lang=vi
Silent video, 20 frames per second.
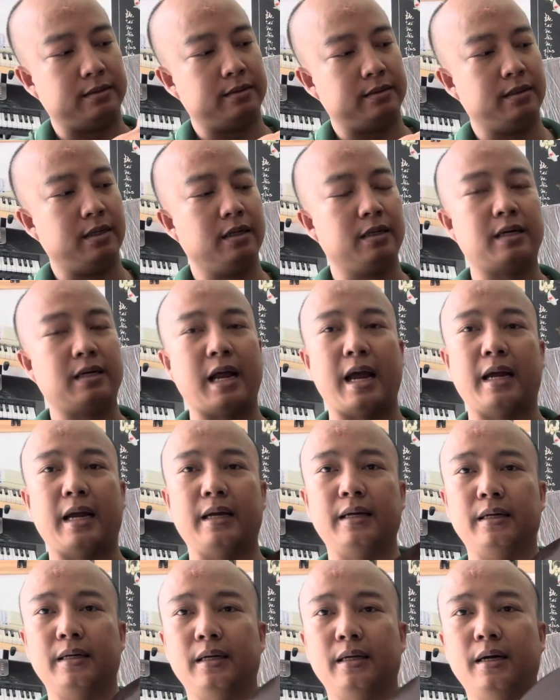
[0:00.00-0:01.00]
lưng đàn
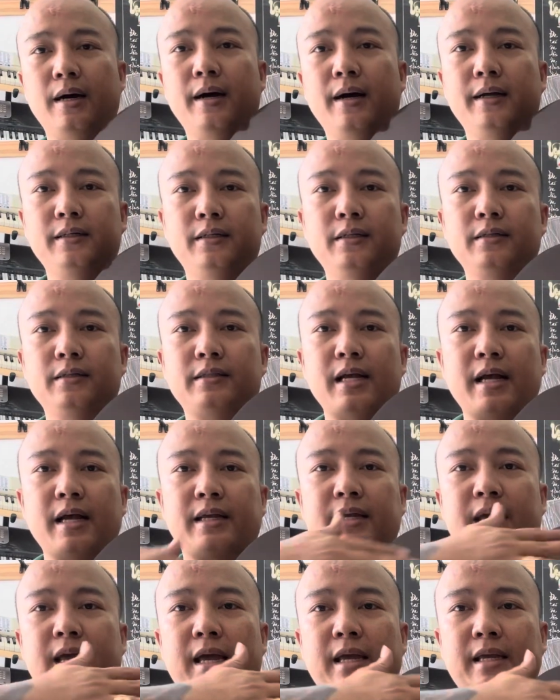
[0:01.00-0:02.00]
hơi xước sát
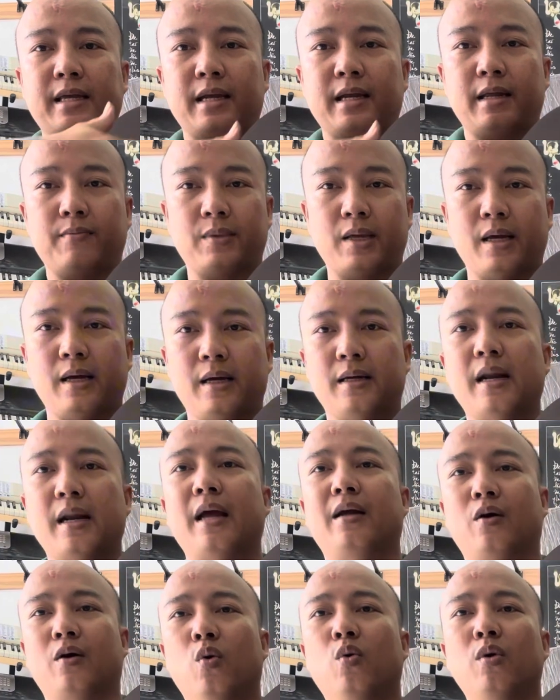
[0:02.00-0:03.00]
nhẹ nha anh em nha
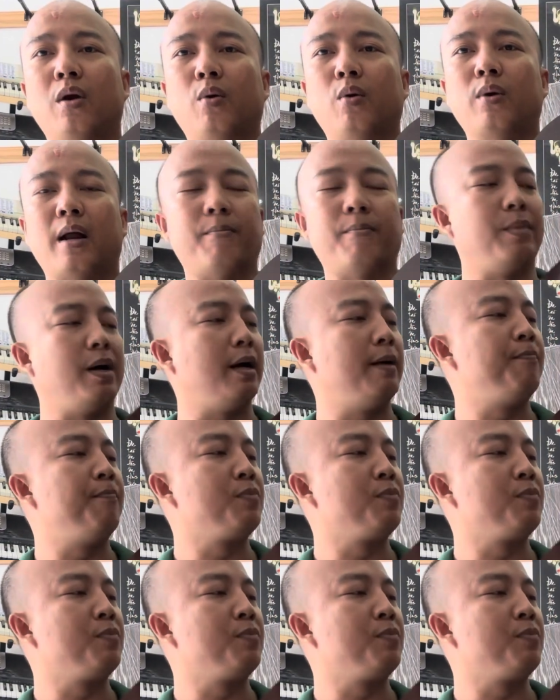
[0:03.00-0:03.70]
đàn cũ lâu năm mà